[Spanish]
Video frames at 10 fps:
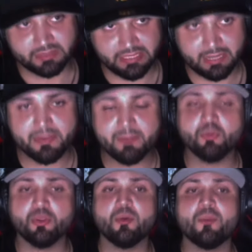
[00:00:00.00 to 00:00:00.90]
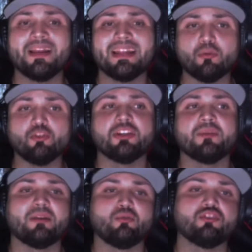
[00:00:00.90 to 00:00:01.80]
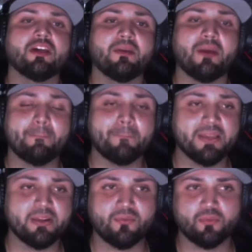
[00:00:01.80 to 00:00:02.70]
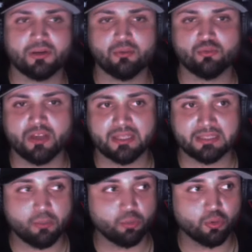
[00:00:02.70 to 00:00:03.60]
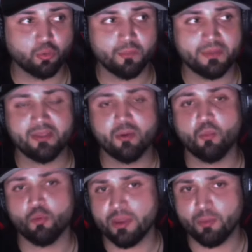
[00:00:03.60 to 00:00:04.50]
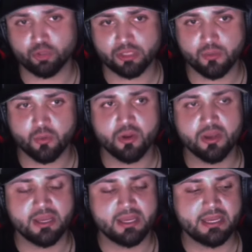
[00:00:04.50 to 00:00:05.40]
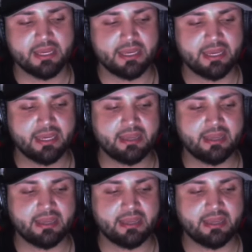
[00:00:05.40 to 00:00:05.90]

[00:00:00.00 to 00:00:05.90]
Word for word: También pudimos ver la última lucha de Vampiros. fue una lucha de ataúd con un video muy emotivo eh,